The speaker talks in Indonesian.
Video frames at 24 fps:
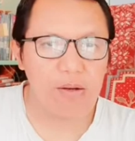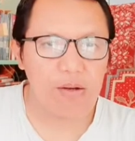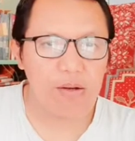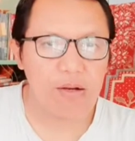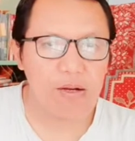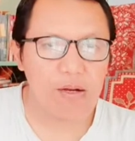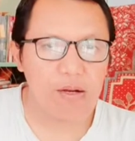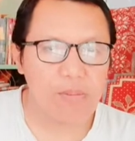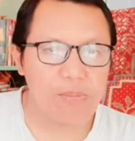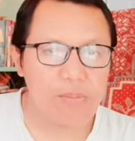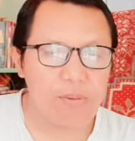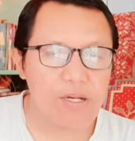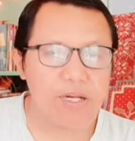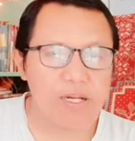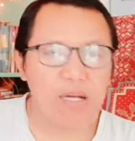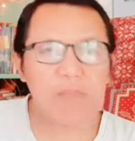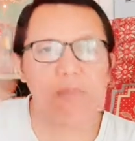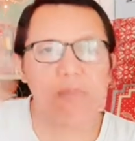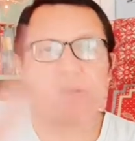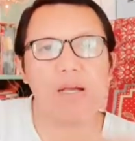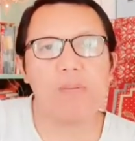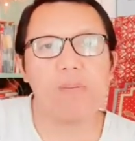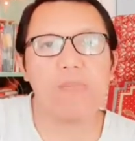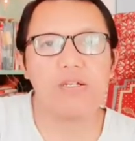apa
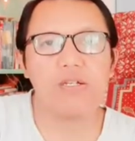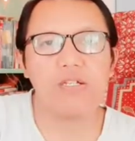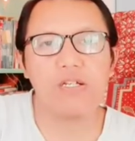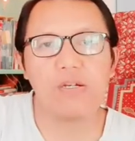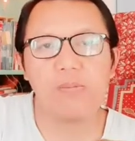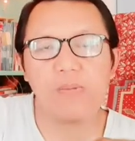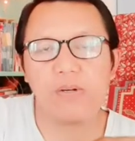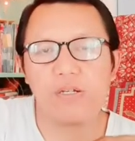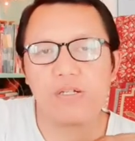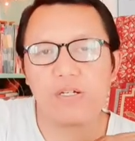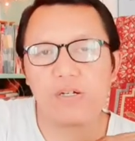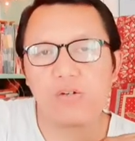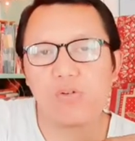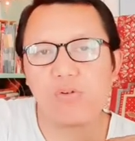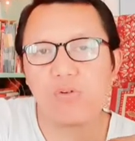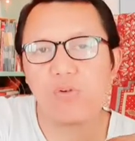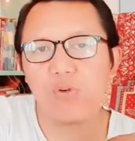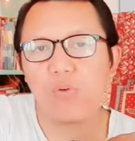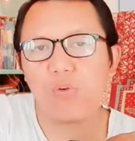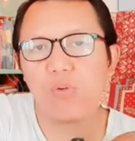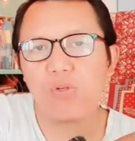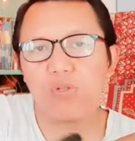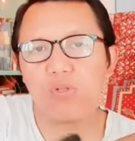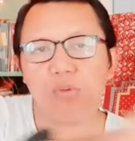namanya basic-basic
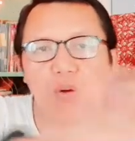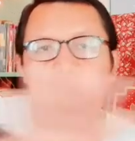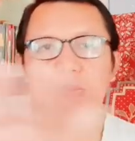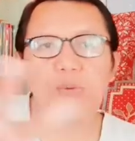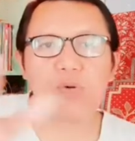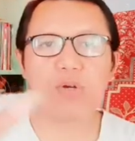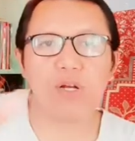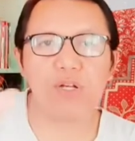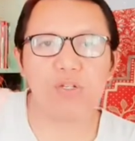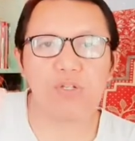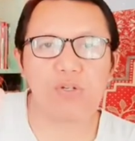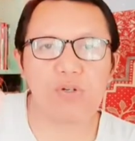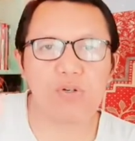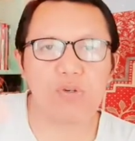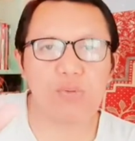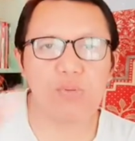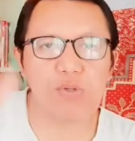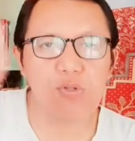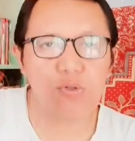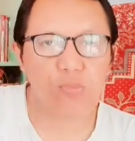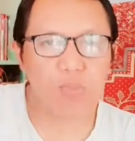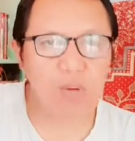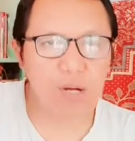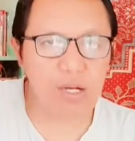ekonomi semua pondasi
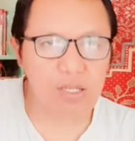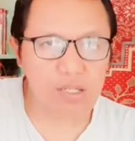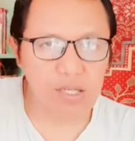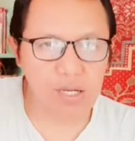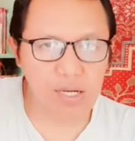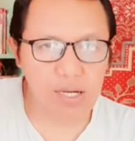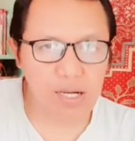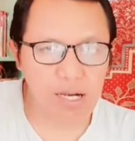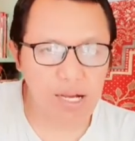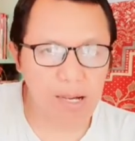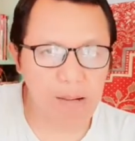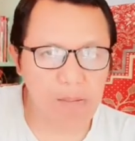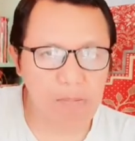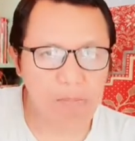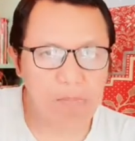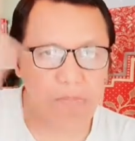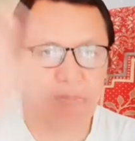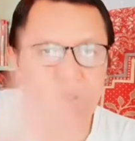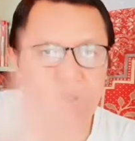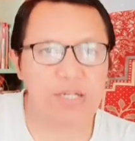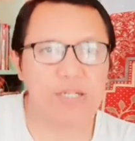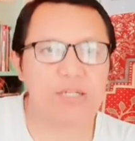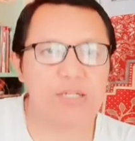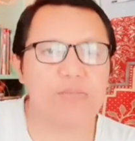ekonomi semuanya
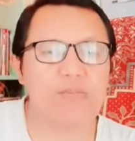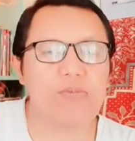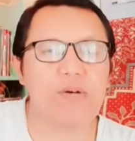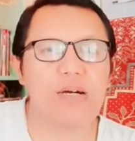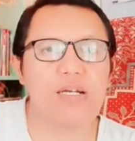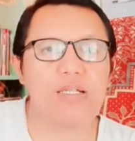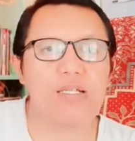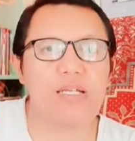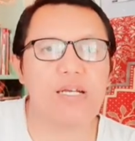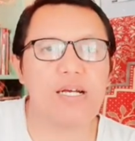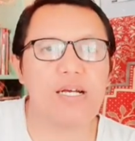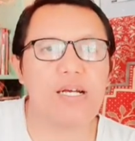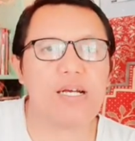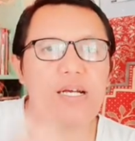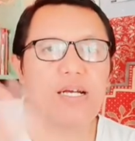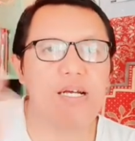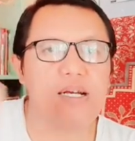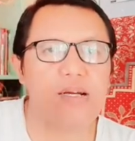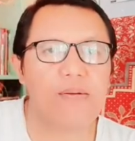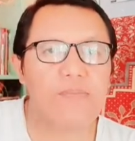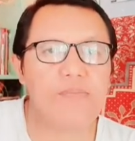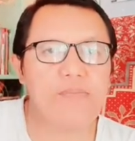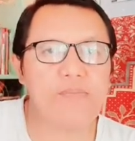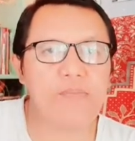hampir
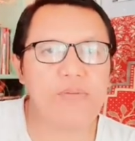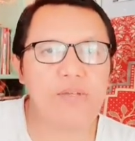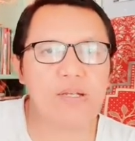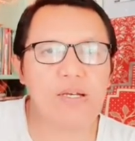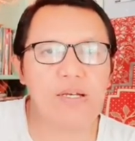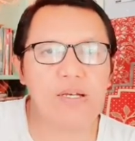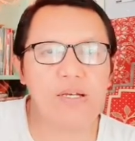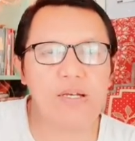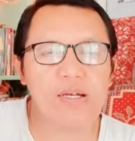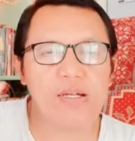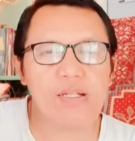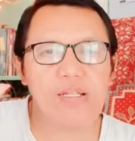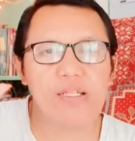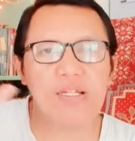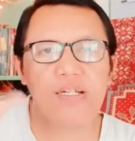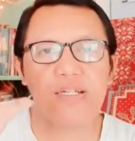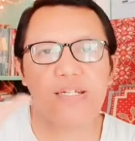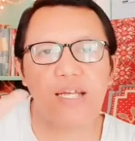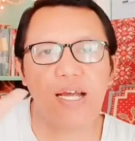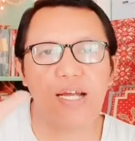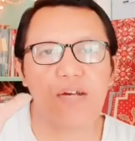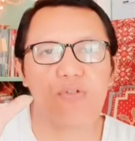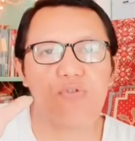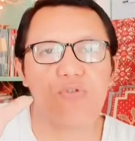semuanya
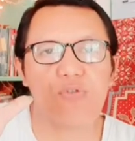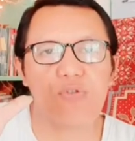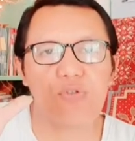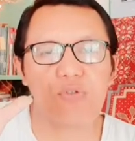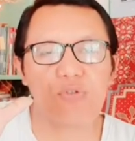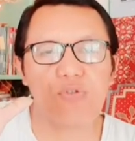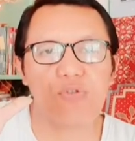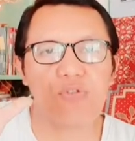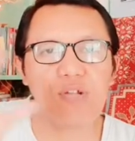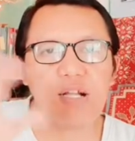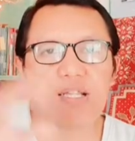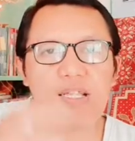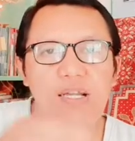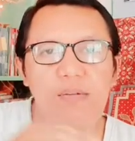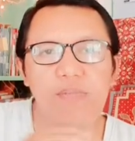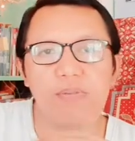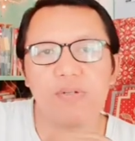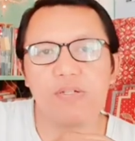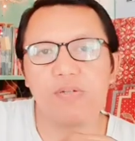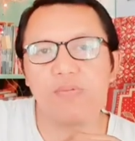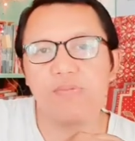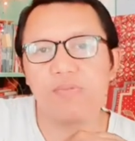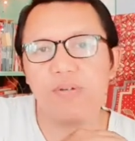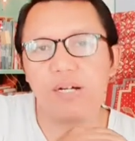tidak runtuh tetapi
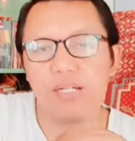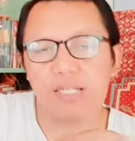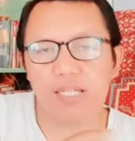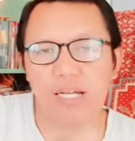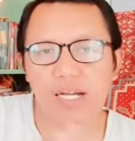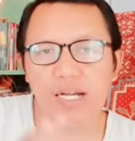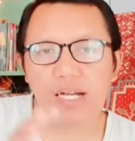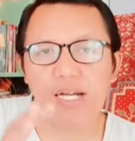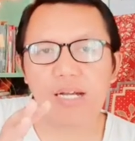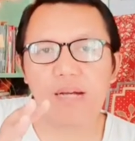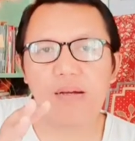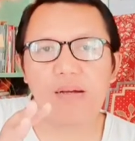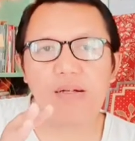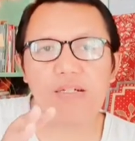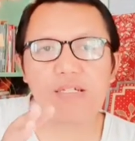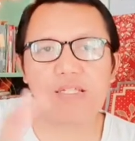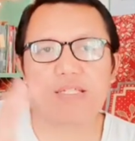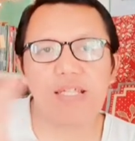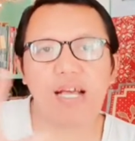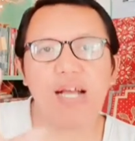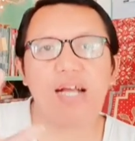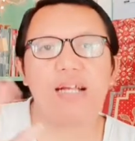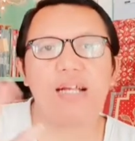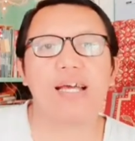semuanya
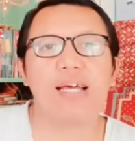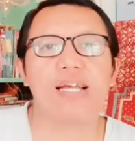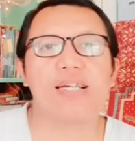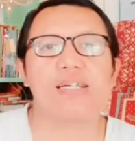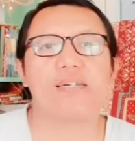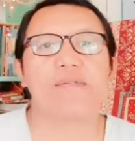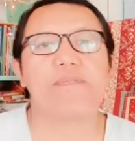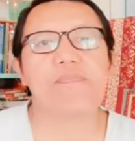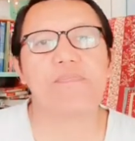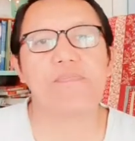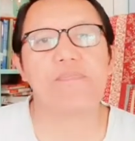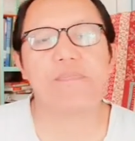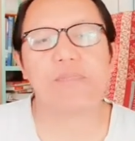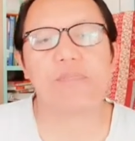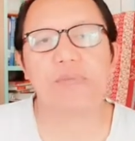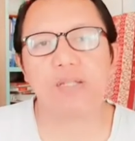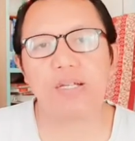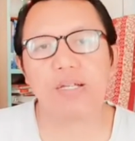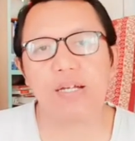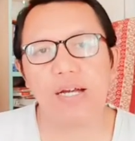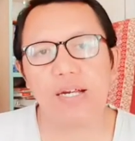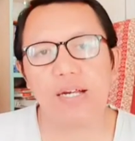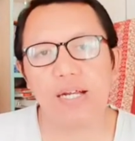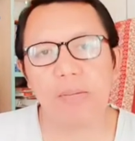stagnan
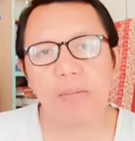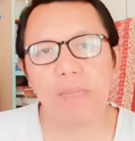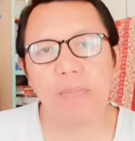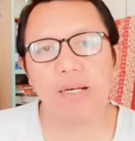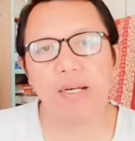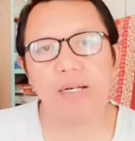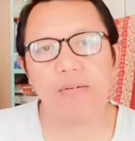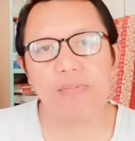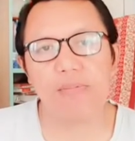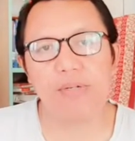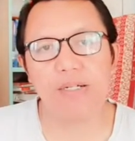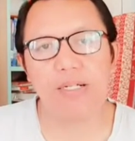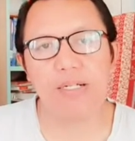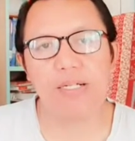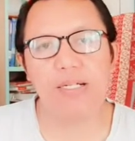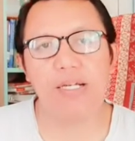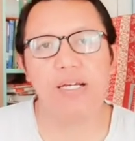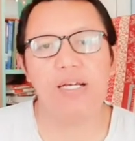karena pandemi ini